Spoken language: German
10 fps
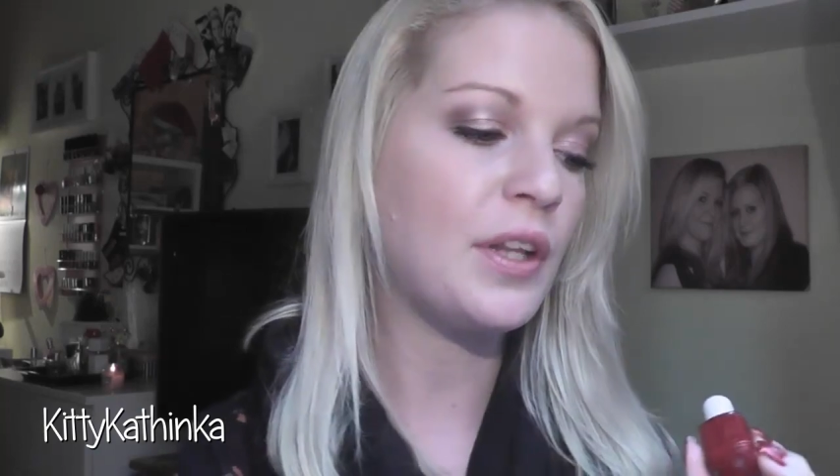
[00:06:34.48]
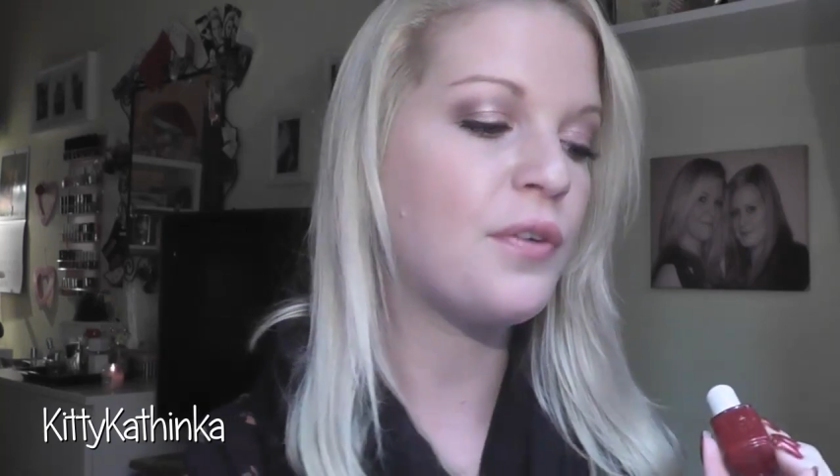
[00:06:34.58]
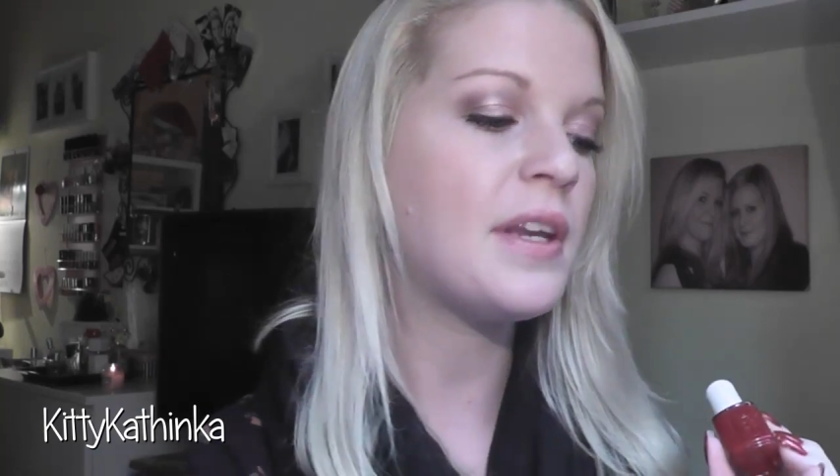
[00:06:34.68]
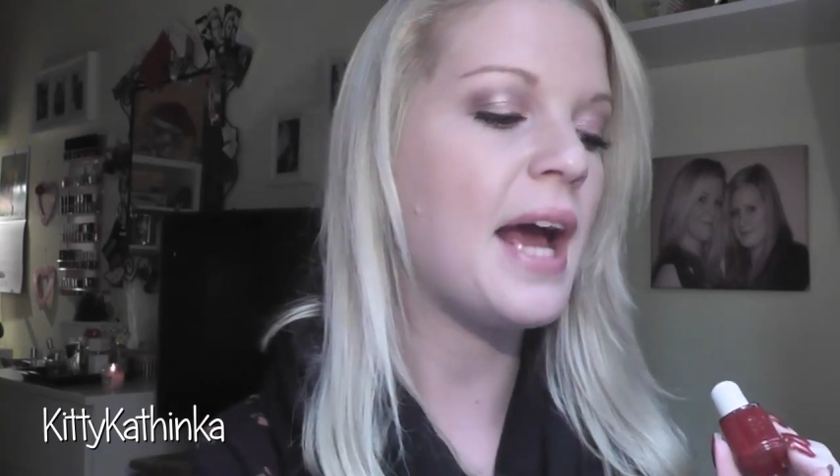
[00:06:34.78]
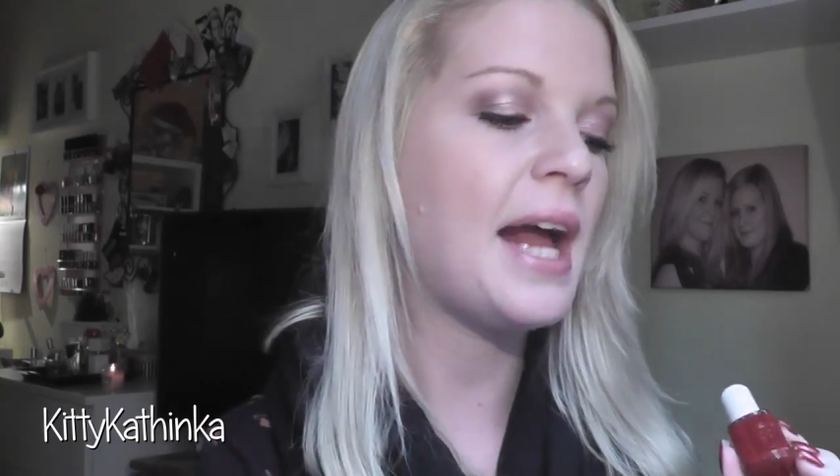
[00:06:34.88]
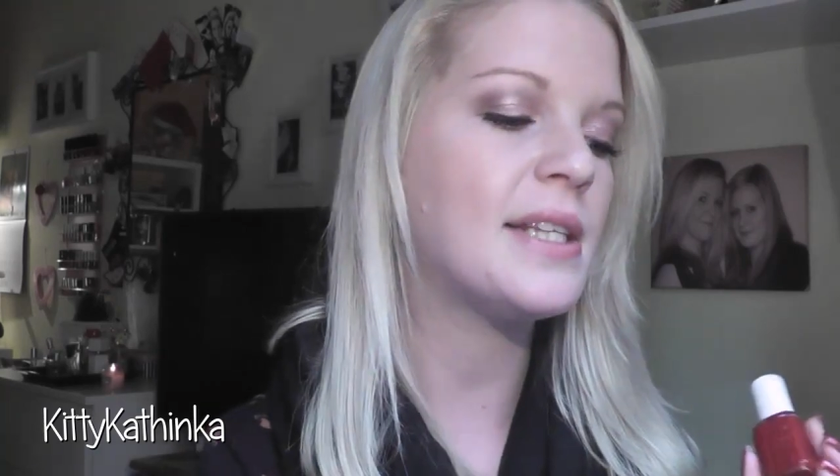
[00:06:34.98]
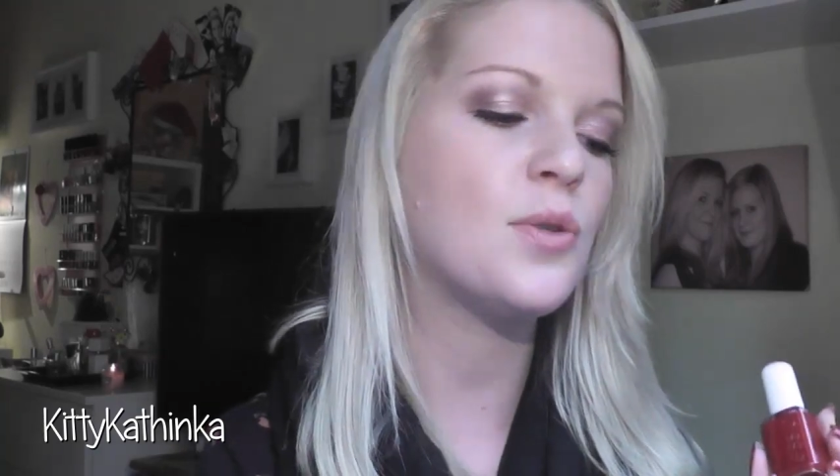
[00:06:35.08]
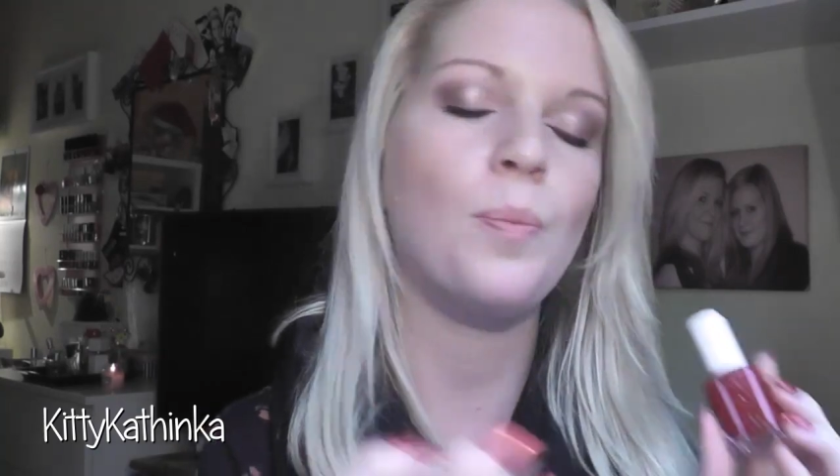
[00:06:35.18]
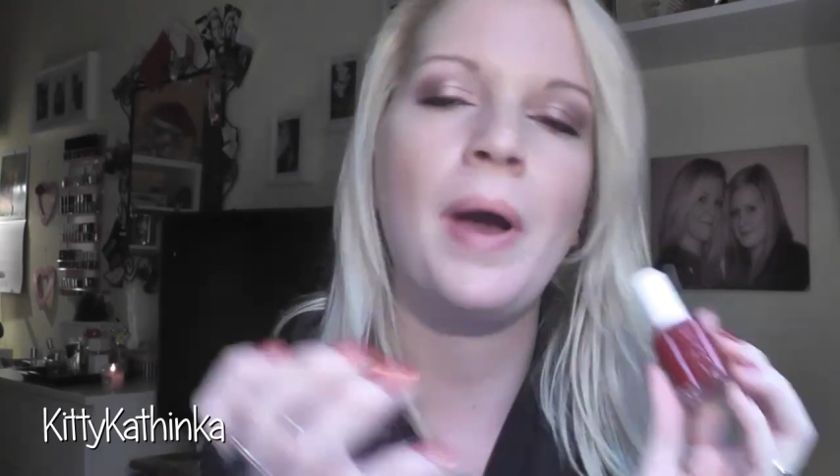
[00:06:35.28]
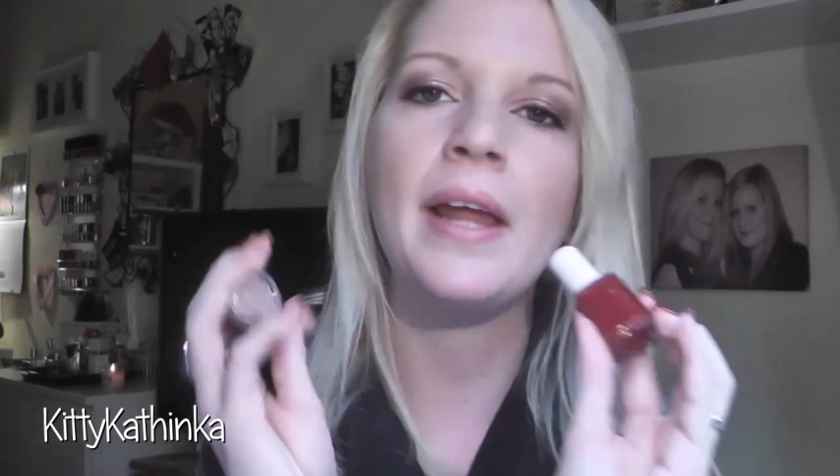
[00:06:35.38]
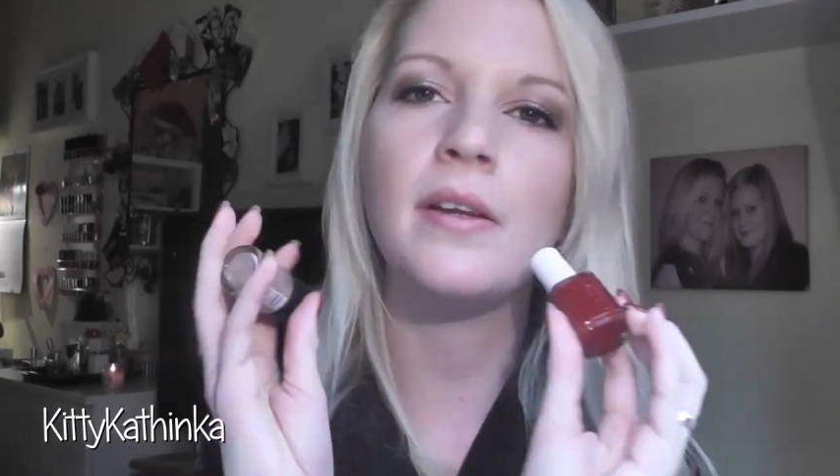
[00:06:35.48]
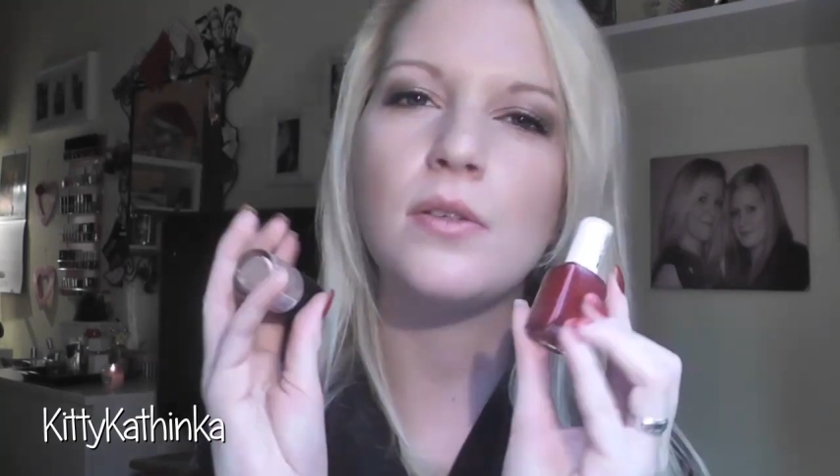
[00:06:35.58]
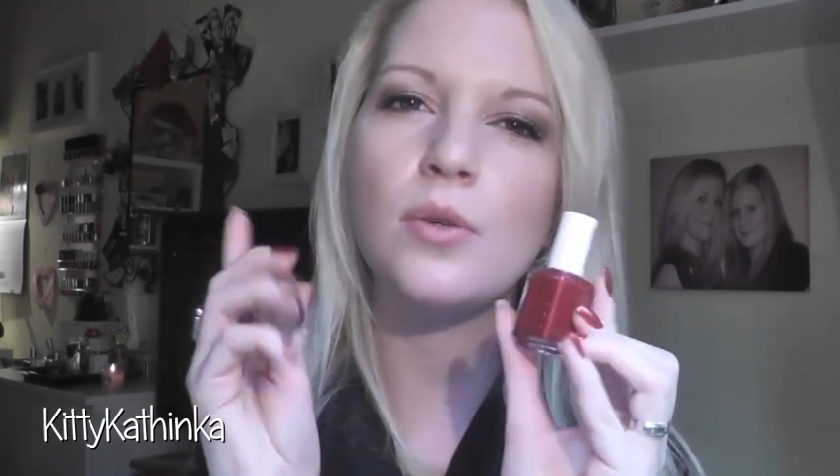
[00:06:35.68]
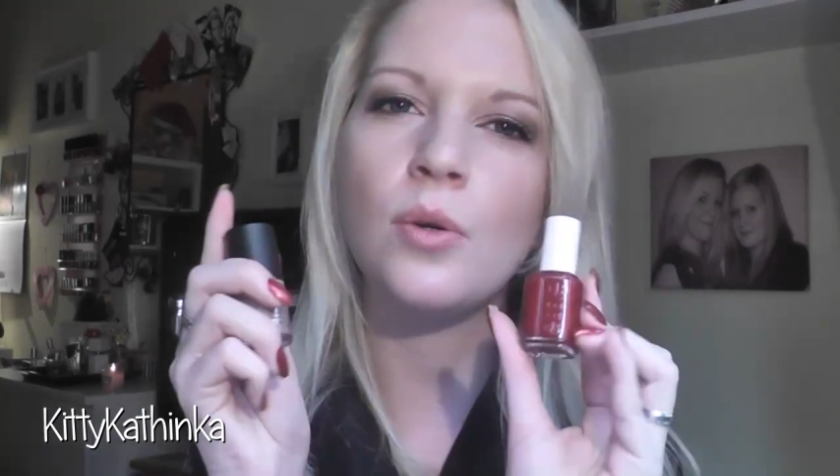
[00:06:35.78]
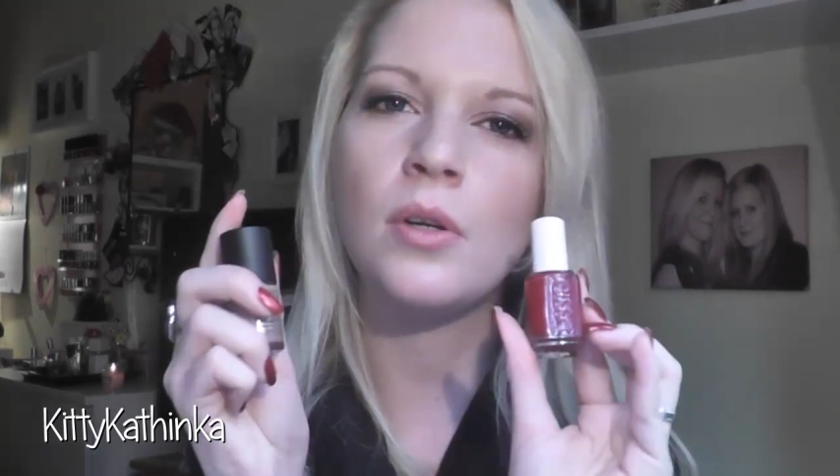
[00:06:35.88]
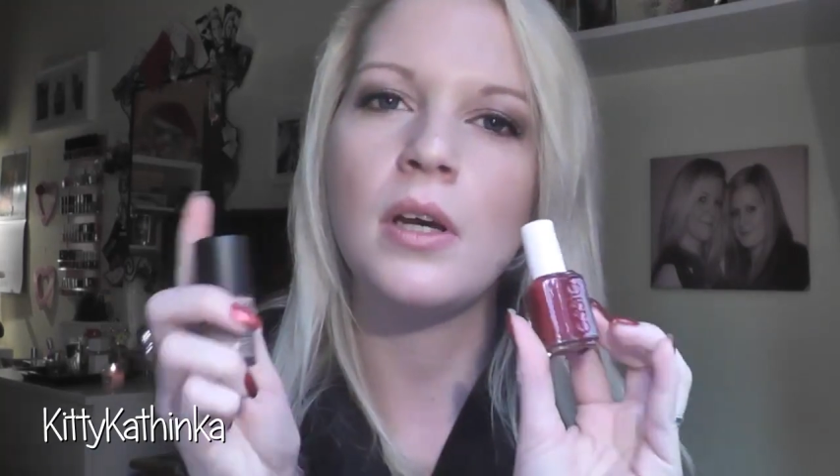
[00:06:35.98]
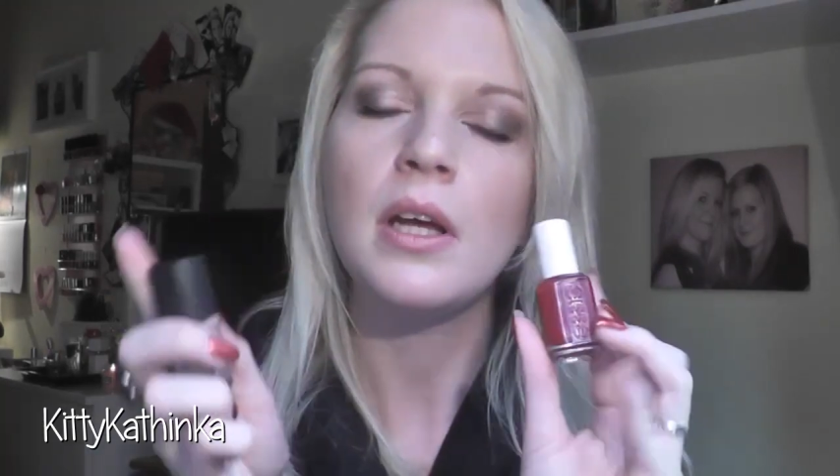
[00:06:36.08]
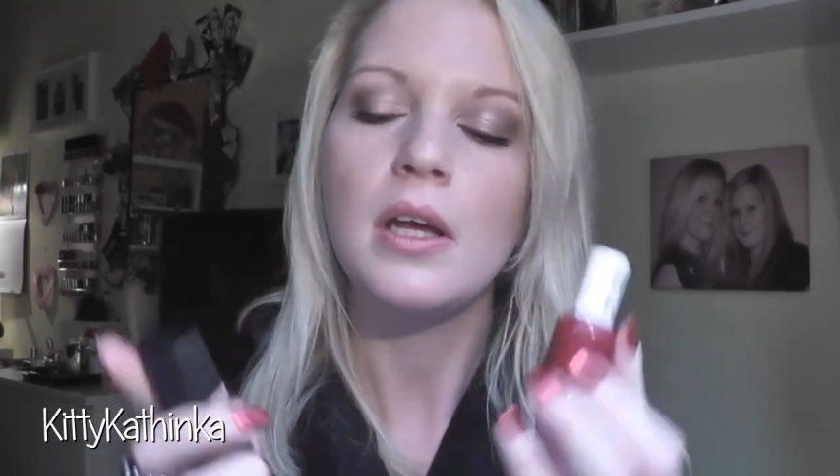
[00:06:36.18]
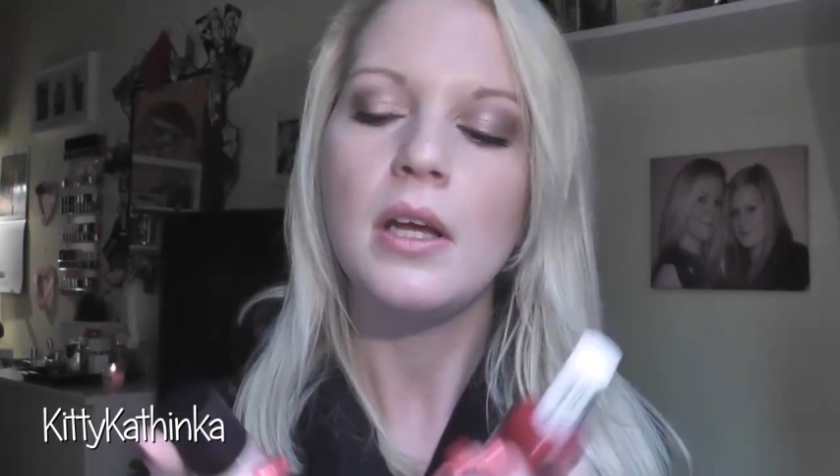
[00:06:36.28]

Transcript: Und ich finde halt so beide Töne